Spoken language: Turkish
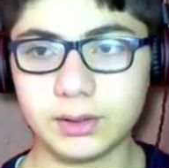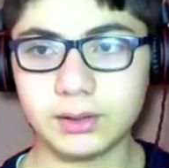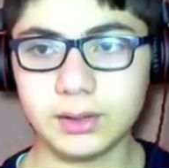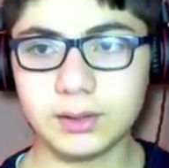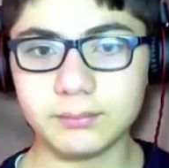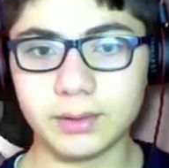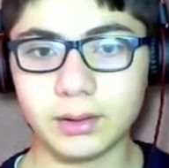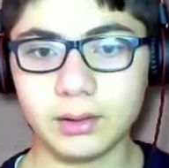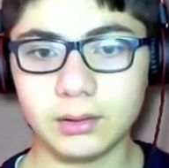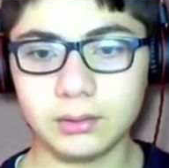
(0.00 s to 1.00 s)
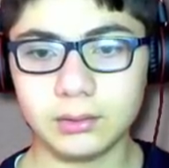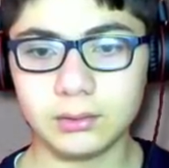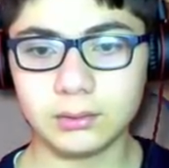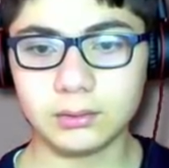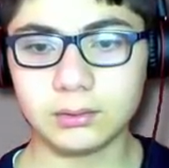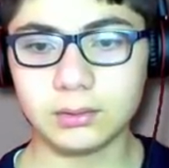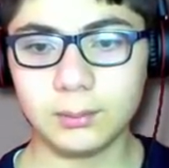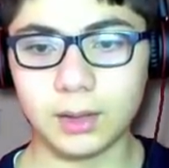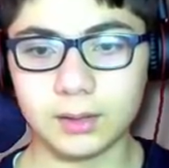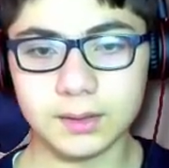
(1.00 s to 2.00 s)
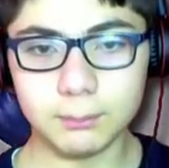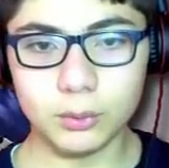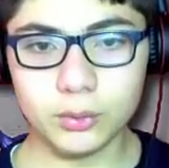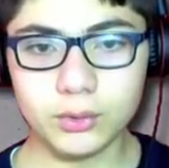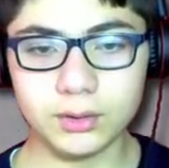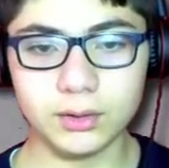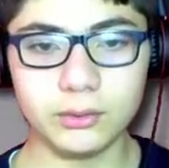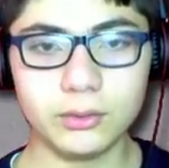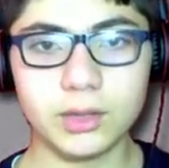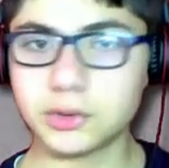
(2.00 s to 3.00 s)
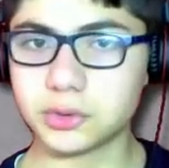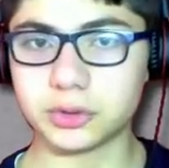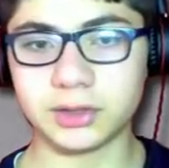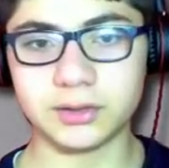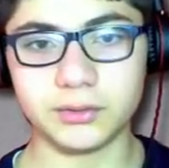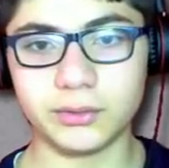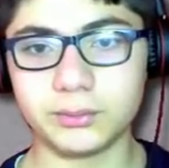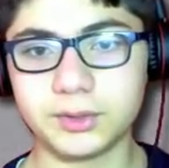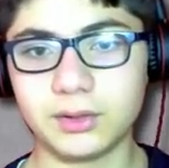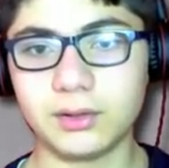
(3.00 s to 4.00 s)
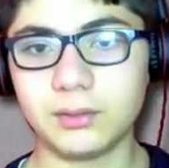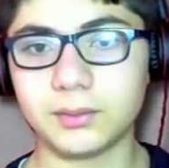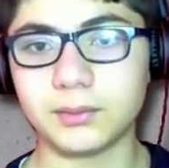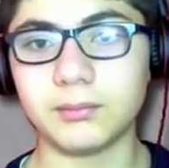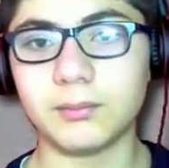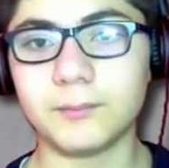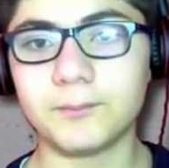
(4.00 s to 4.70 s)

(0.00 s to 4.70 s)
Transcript: yani ne diyeyim ya. Abi adam boruyla dalıyor daha çok can gidiyor bir şey anlamadım.